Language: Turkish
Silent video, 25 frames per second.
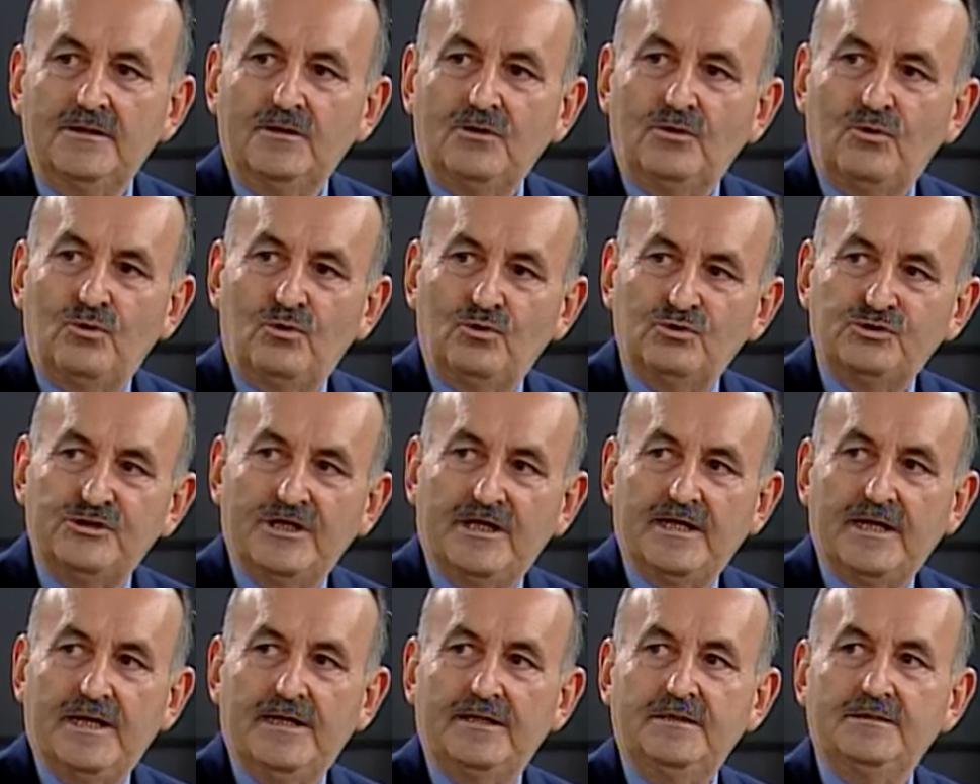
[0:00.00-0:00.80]

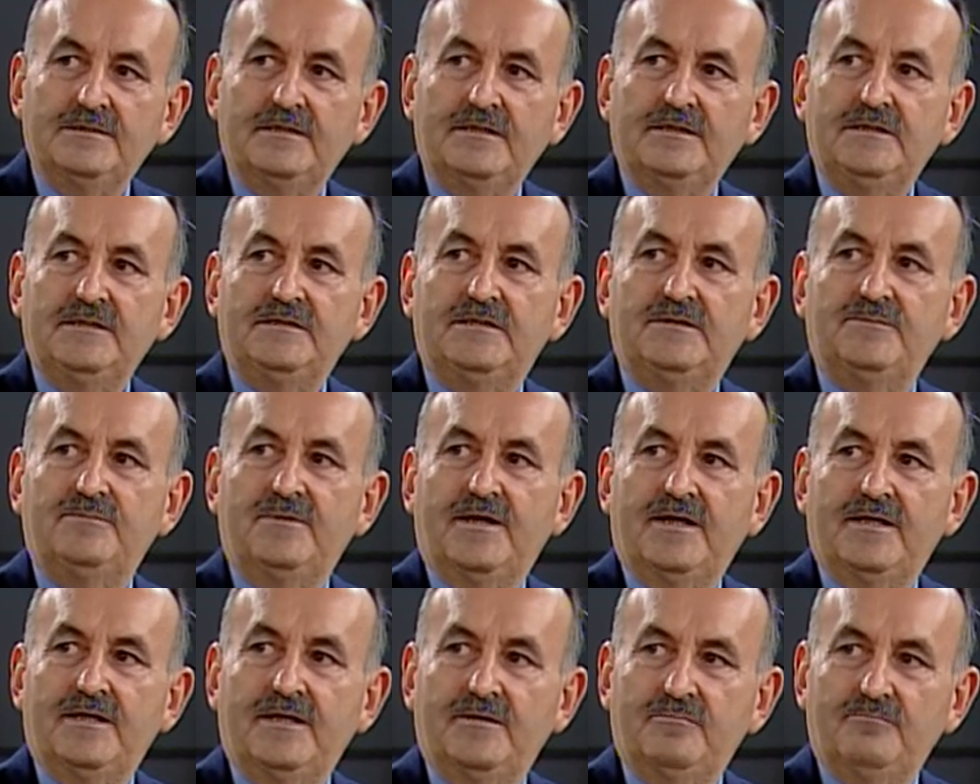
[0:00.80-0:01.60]
Ocak ayından
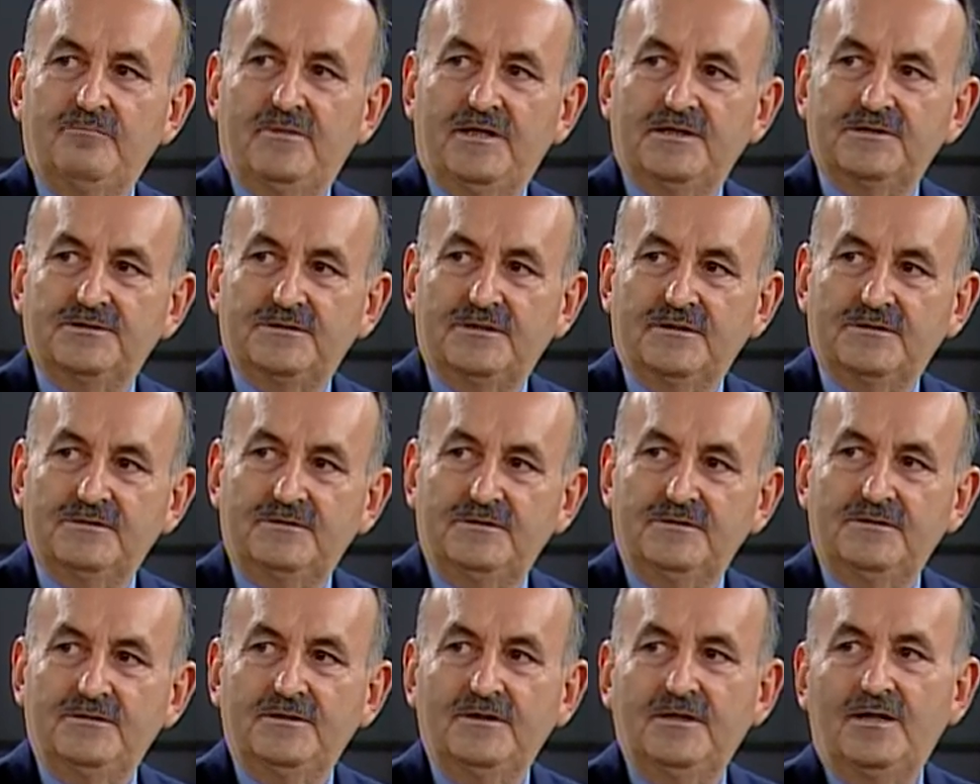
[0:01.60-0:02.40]
itibaren
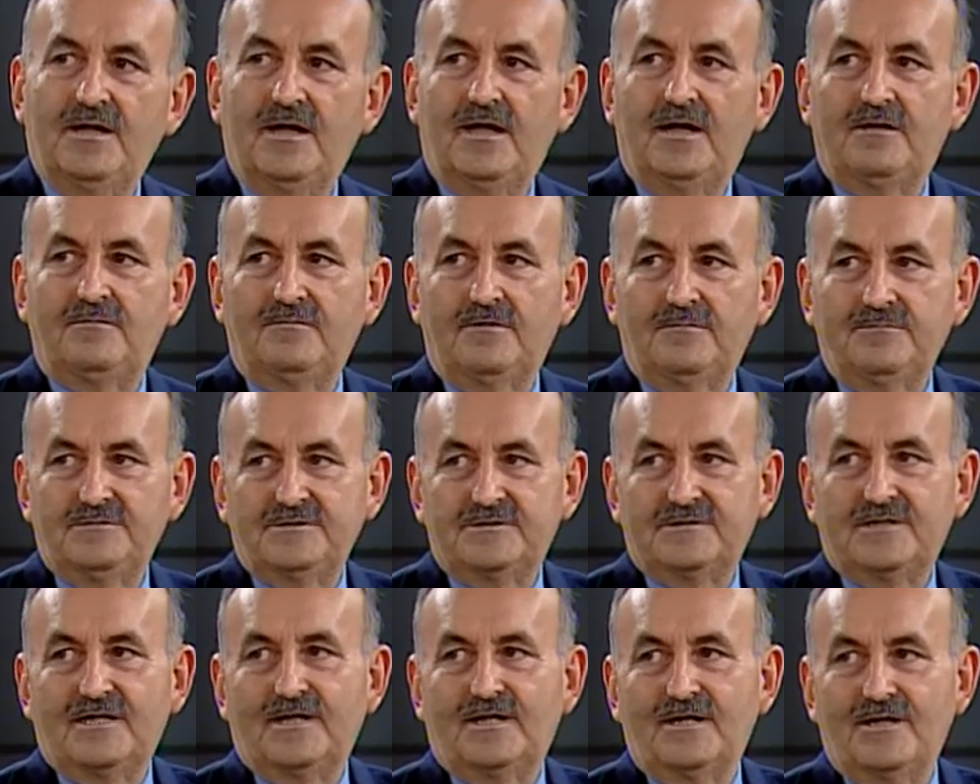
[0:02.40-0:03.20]
başladı. Ama
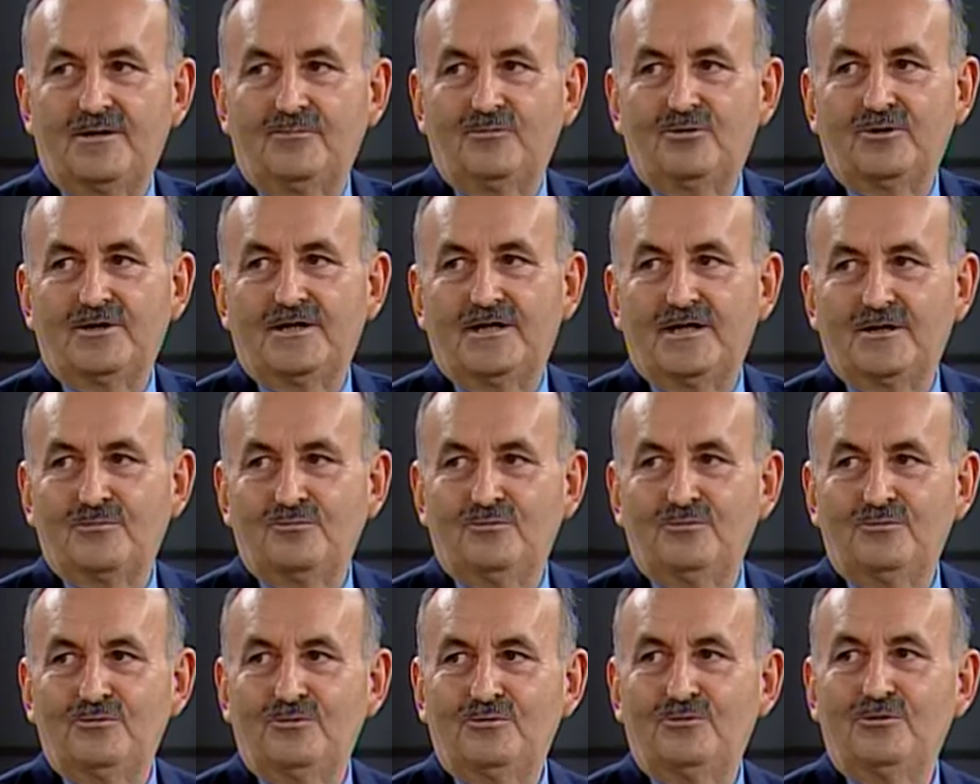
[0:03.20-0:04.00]
biz rakam olarak
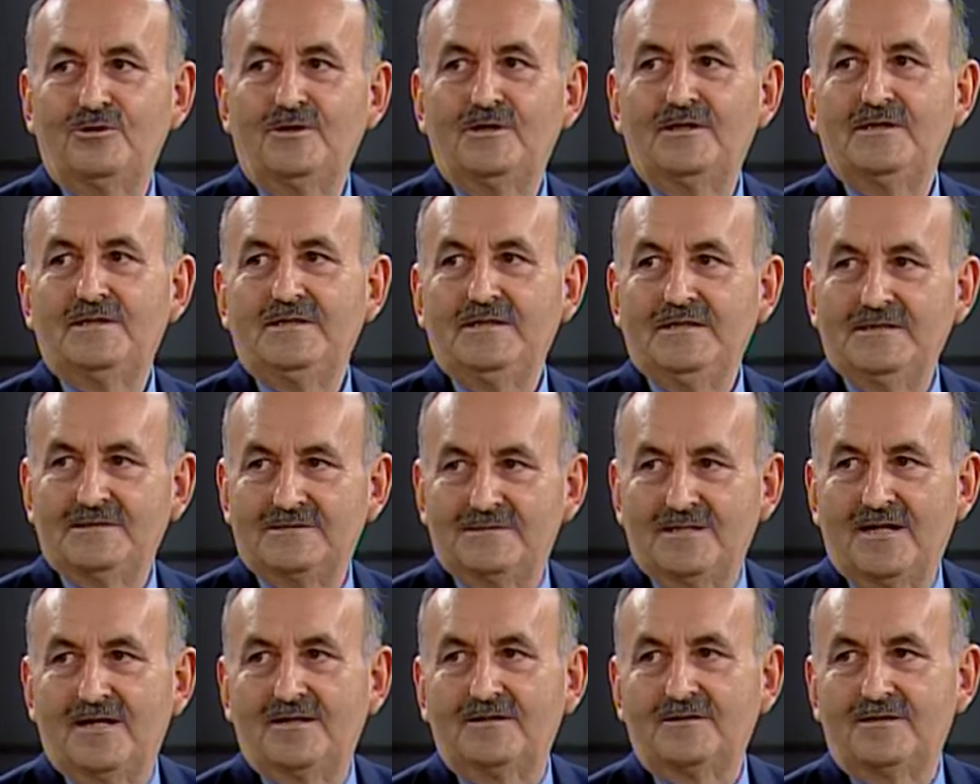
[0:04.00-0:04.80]
bunu
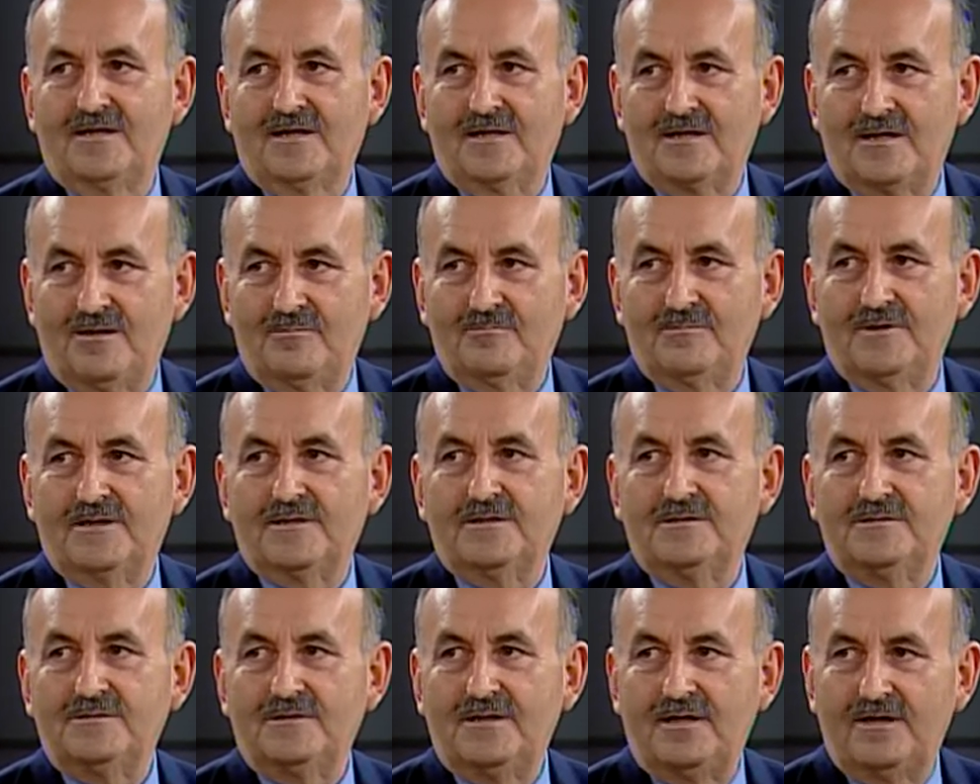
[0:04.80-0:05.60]
Nisan
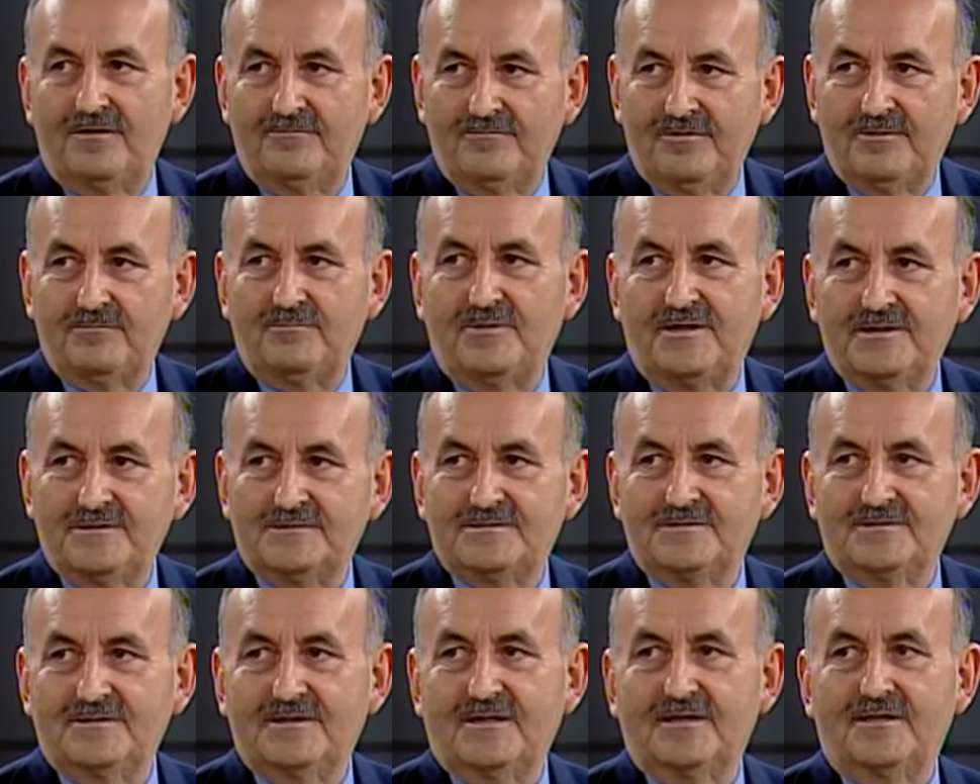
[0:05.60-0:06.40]
rakamlarında ve
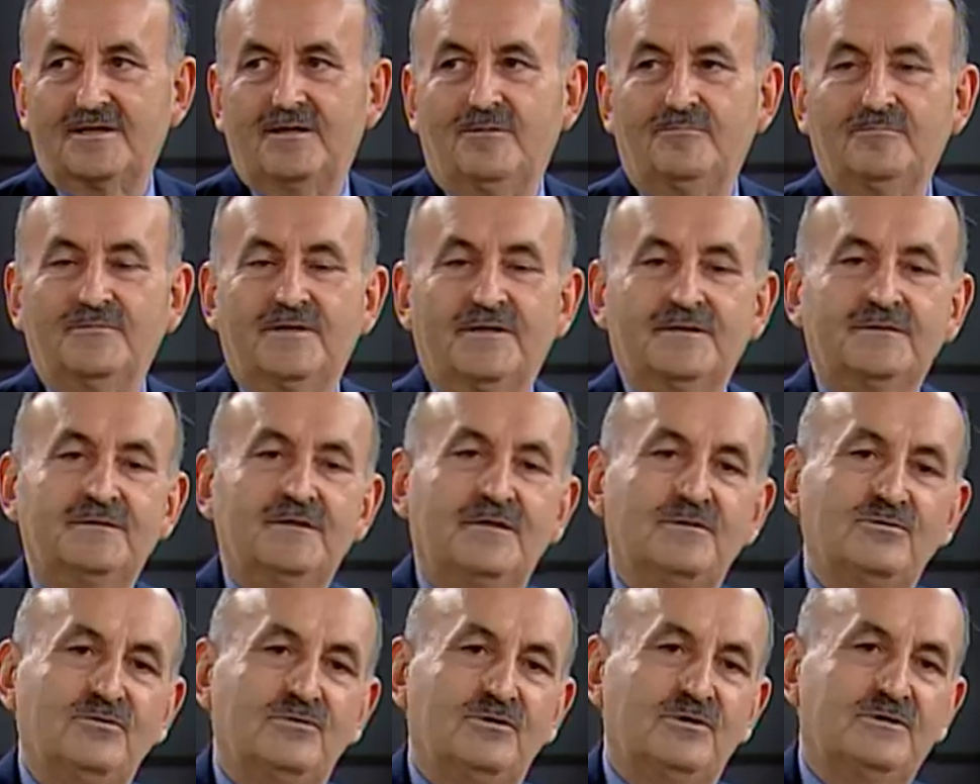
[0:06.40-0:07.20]
Mayıs rakamlarında
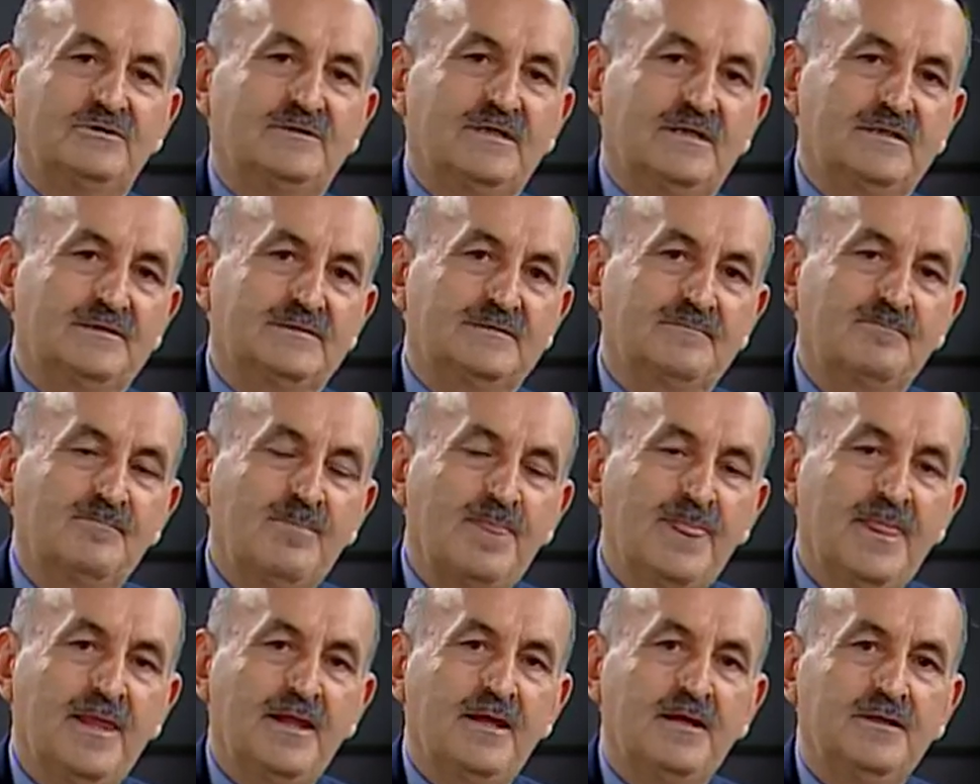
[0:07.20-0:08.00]
göreceğiz.
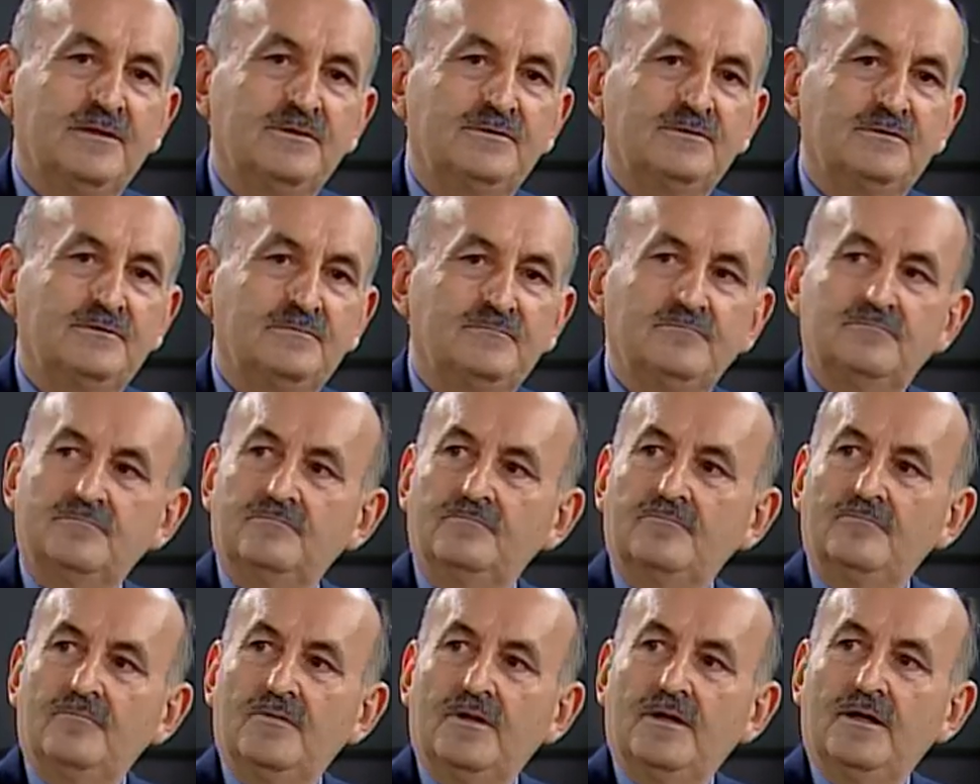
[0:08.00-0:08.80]
Aslında düşüş
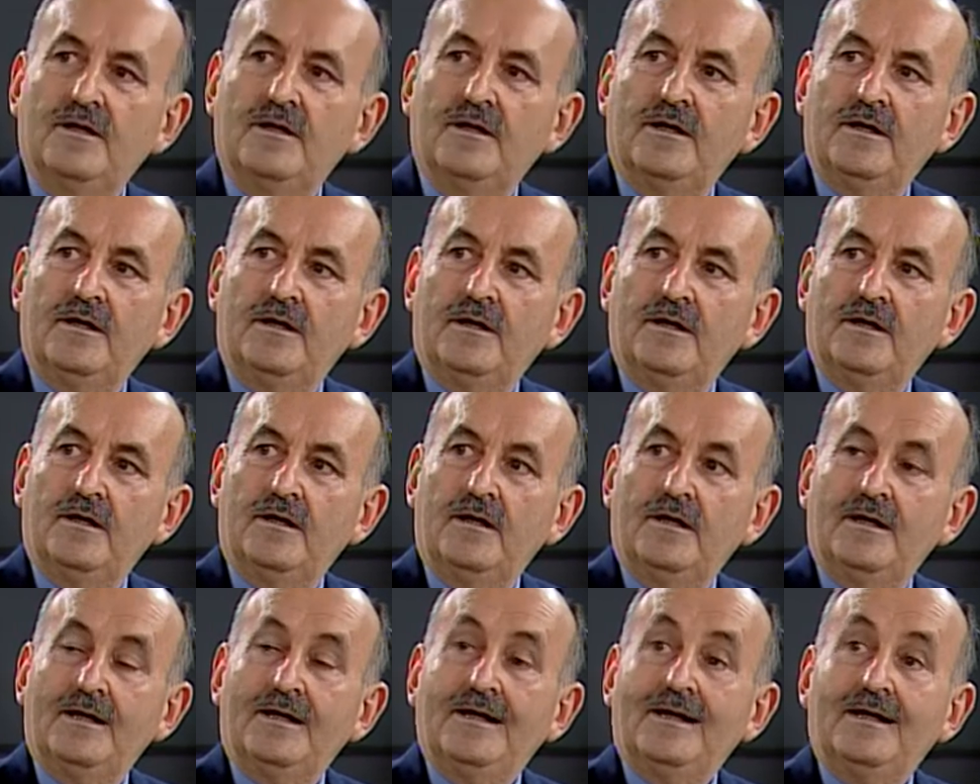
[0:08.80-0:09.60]
var ama
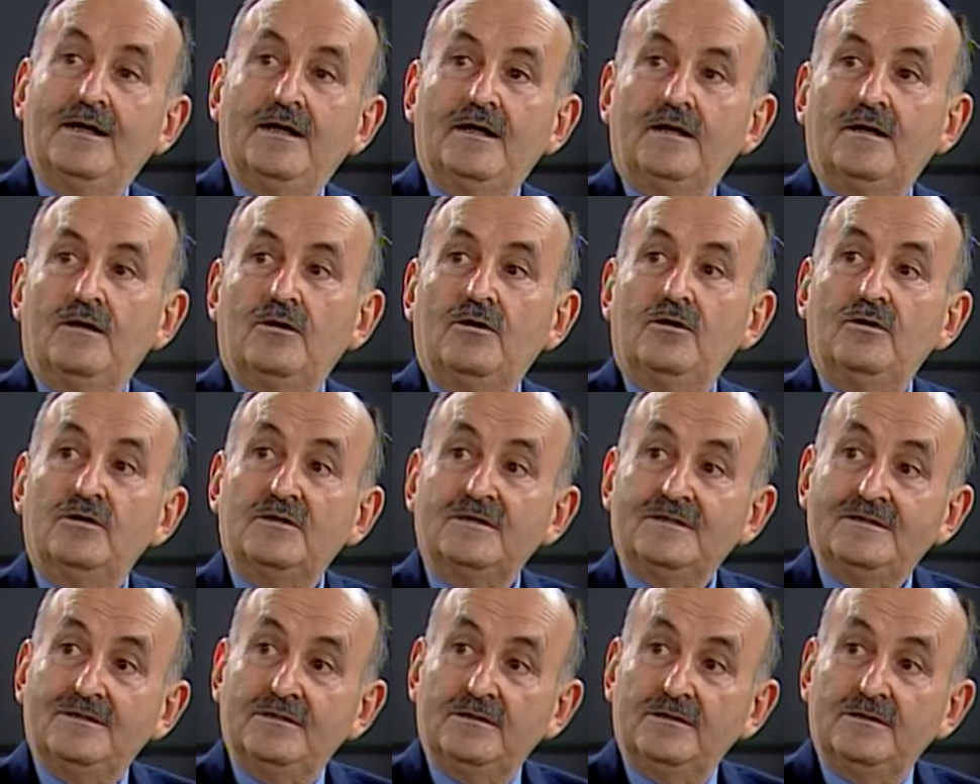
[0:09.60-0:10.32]
rakamlar henüz resmiyet